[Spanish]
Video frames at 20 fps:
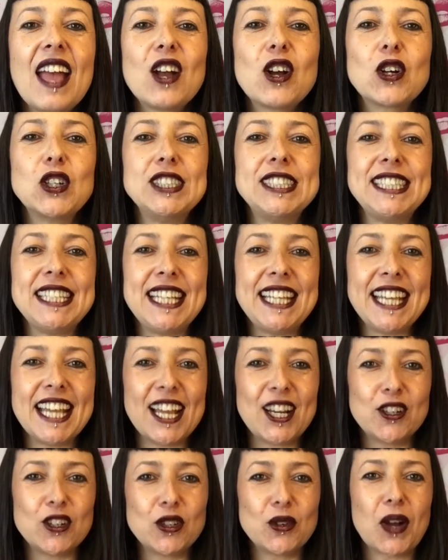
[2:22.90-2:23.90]

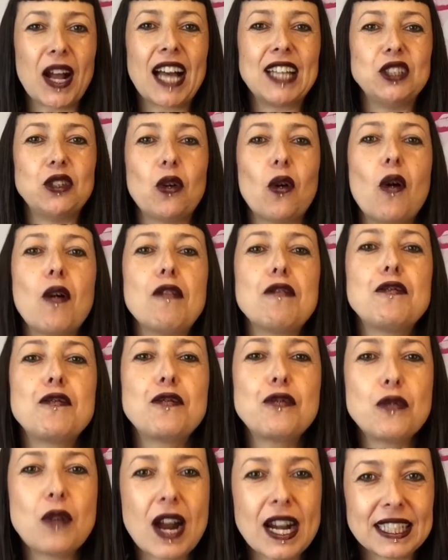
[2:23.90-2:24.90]
Consiguieron un gato
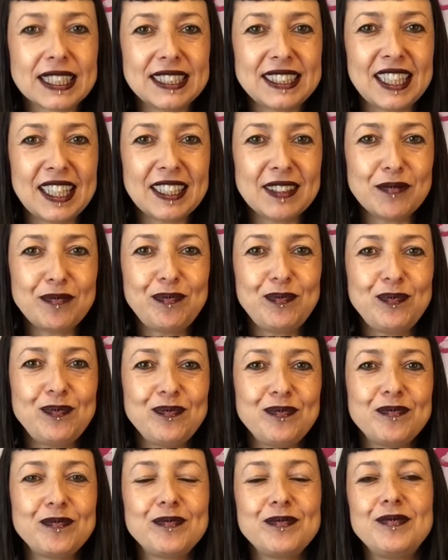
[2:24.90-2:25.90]
fuerte,
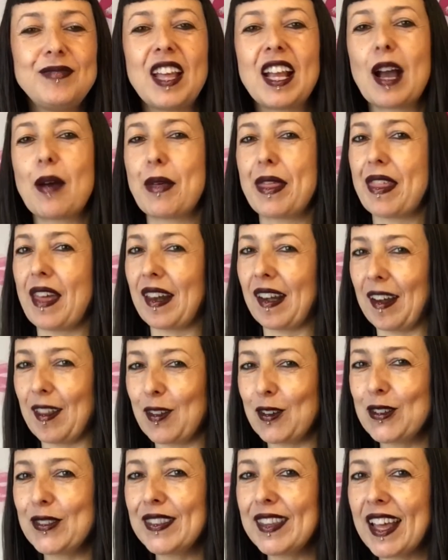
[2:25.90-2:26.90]
de cabeza
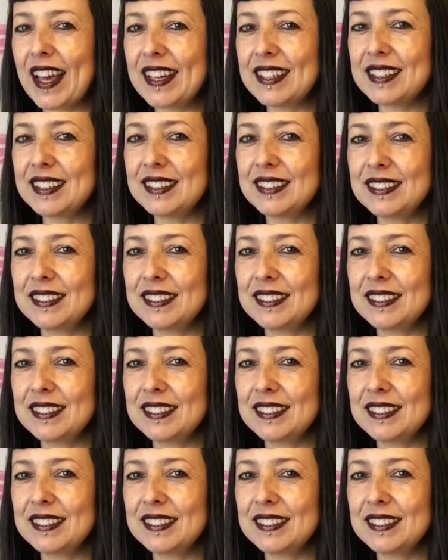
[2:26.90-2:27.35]
redonda,